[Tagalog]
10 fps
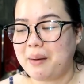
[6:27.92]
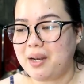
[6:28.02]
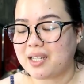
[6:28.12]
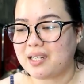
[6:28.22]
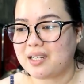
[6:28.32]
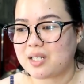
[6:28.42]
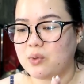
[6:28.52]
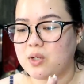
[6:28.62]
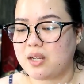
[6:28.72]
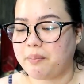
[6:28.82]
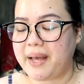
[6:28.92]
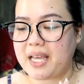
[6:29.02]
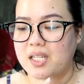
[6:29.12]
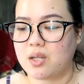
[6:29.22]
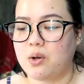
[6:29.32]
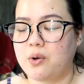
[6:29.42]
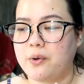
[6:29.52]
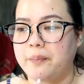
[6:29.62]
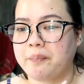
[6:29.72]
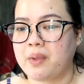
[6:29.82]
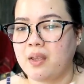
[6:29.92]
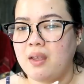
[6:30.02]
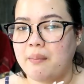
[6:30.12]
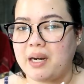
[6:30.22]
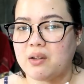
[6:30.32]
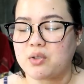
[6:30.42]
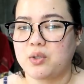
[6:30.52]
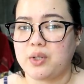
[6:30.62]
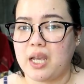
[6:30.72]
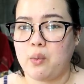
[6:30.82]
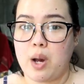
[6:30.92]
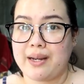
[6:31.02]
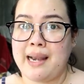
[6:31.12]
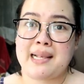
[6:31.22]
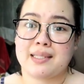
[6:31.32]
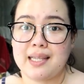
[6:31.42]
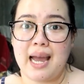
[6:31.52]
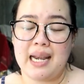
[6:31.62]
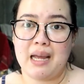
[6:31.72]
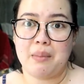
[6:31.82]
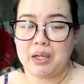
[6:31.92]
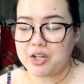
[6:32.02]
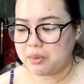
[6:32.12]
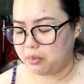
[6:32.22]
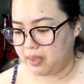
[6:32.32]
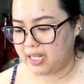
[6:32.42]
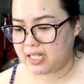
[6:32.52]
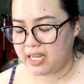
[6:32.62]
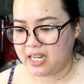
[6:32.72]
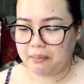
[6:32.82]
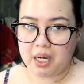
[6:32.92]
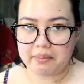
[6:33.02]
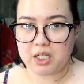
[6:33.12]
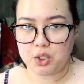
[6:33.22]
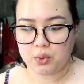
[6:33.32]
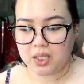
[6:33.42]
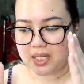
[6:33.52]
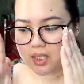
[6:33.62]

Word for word: babalik na ng school si Pai. So, parang gusto niya one last gala bago siya bumalik sa kanyang mommy duty.